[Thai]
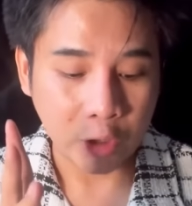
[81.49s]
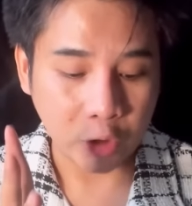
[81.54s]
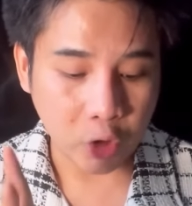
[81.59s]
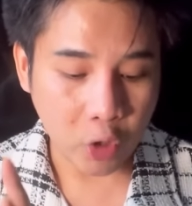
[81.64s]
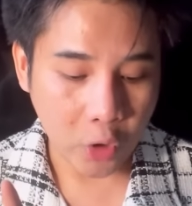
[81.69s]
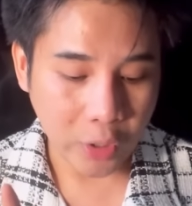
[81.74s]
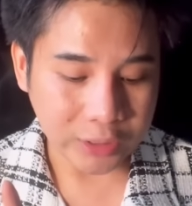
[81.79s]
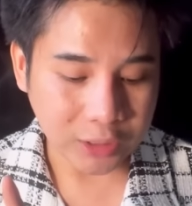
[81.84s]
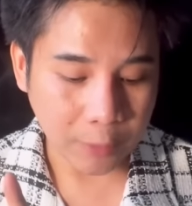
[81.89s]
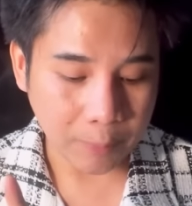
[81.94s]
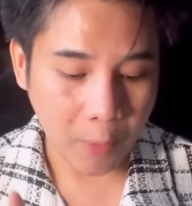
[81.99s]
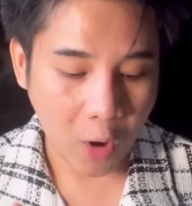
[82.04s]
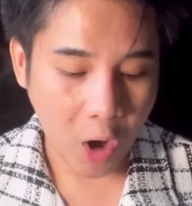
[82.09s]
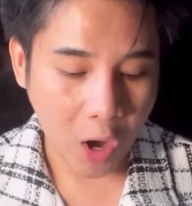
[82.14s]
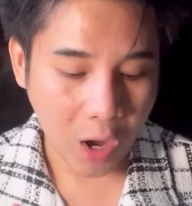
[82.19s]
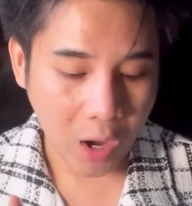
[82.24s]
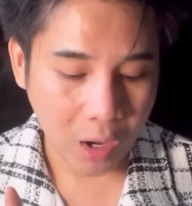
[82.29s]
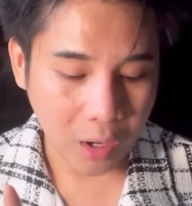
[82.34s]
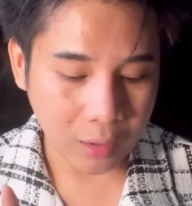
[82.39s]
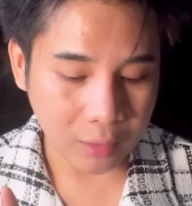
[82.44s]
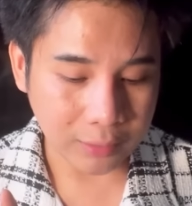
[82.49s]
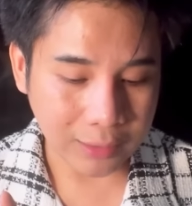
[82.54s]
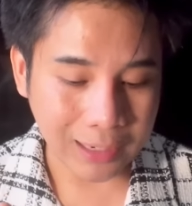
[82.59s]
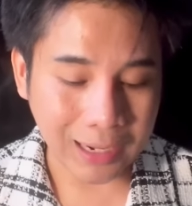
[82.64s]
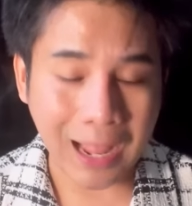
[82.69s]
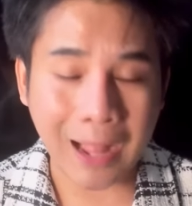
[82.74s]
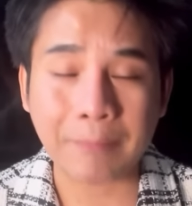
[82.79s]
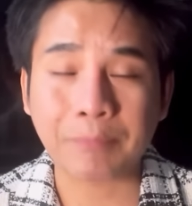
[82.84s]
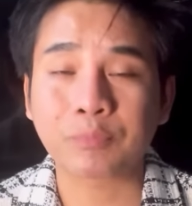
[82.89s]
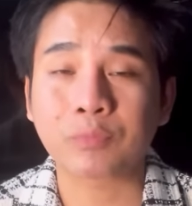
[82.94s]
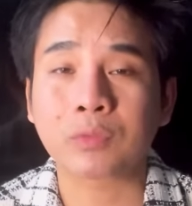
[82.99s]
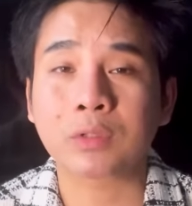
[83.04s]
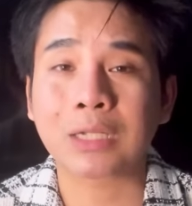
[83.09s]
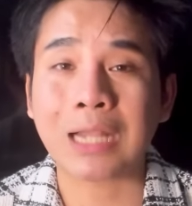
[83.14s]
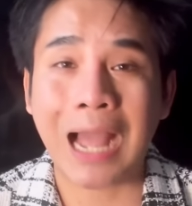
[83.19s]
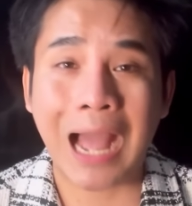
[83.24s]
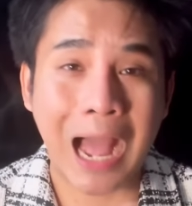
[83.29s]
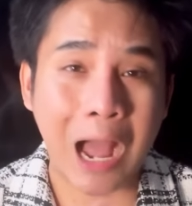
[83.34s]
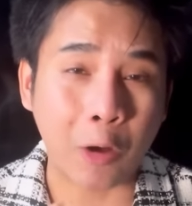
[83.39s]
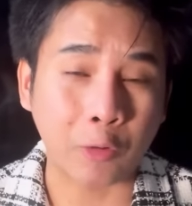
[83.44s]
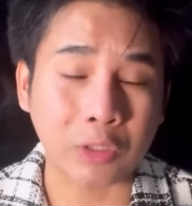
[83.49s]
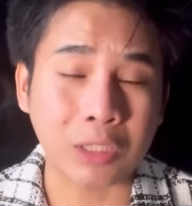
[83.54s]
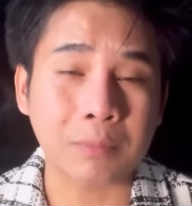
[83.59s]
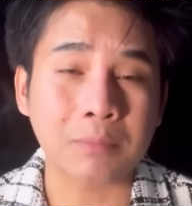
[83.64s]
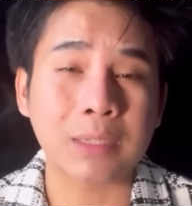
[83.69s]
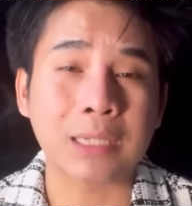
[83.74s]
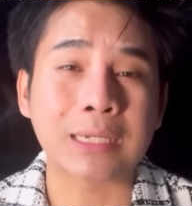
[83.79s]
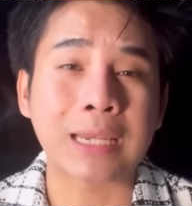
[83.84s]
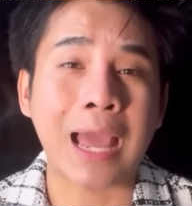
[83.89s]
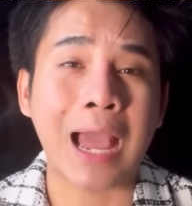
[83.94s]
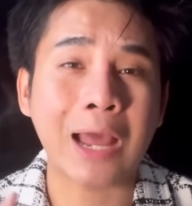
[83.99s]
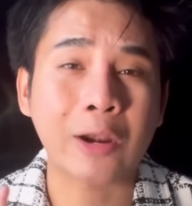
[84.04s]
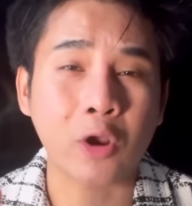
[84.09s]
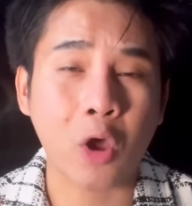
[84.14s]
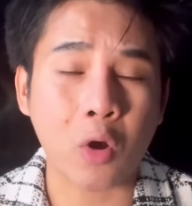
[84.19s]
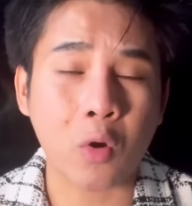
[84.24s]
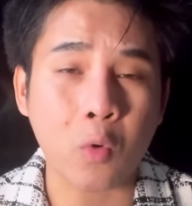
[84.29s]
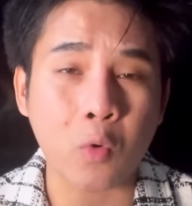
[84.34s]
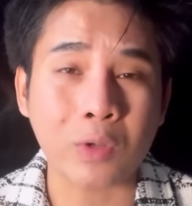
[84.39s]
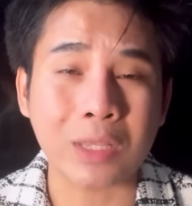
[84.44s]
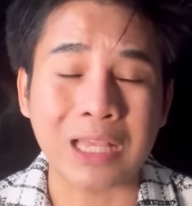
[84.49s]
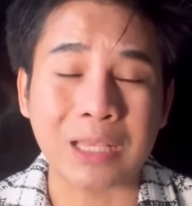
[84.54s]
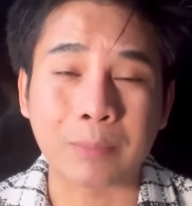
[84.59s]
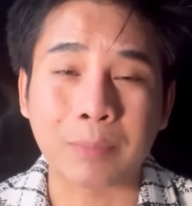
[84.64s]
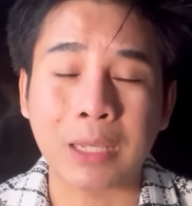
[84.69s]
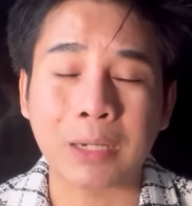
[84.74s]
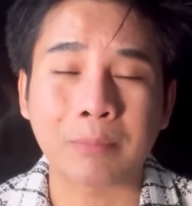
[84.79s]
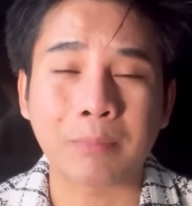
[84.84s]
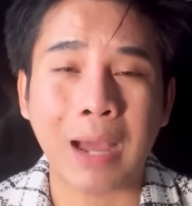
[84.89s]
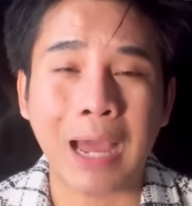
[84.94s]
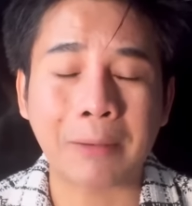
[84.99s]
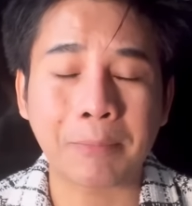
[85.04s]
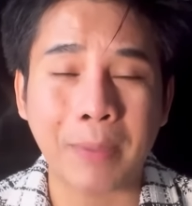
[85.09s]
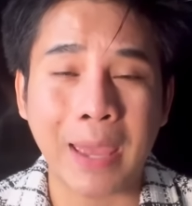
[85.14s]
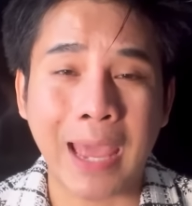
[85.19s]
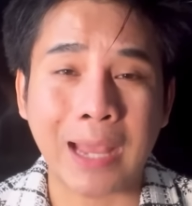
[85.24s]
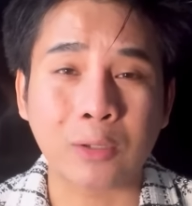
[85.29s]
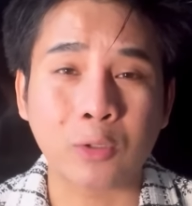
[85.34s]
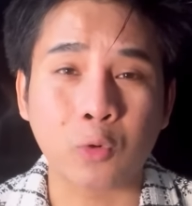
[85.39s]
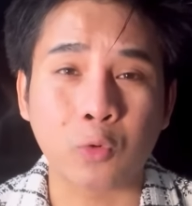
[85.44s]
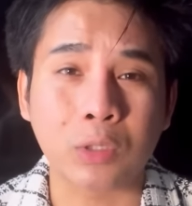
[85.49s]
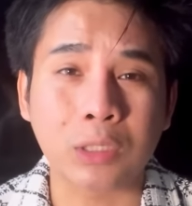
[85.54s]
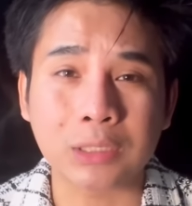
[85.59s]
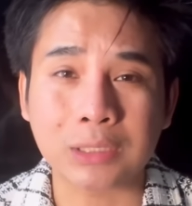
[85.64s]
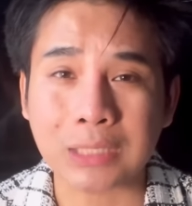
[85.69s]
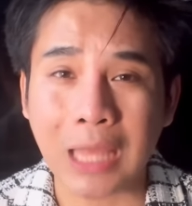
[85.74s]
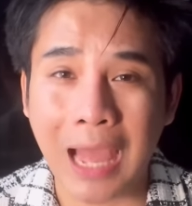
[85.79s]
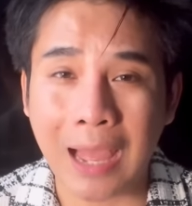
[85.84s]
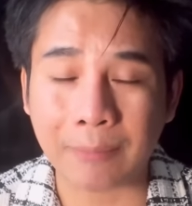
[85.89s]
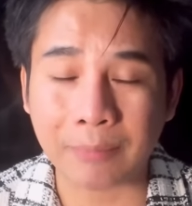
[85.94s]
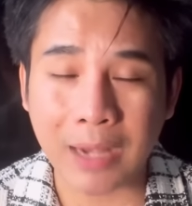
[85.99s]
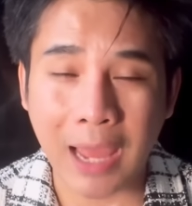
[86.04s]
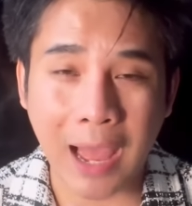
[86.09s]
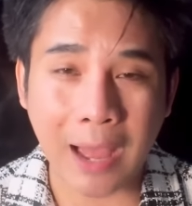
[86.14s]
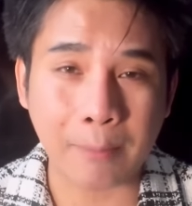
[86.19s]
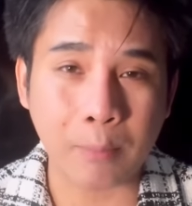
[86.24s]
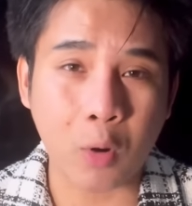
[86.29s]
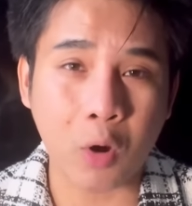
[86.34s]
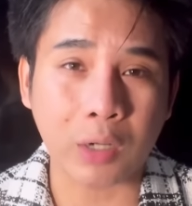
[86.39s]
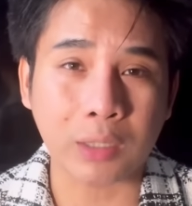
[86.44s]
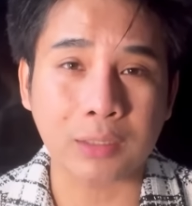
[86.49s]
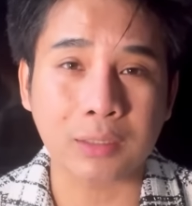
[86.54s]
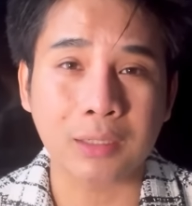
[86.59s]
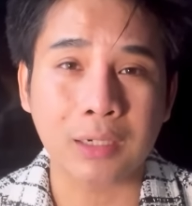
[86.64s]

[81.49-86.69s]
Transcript: โดยเฉพาะนะครับข่าวที่มีหน้าน้องอุ๋งอิงเพชรบ้านแพงอยู่คือตามด่าหมด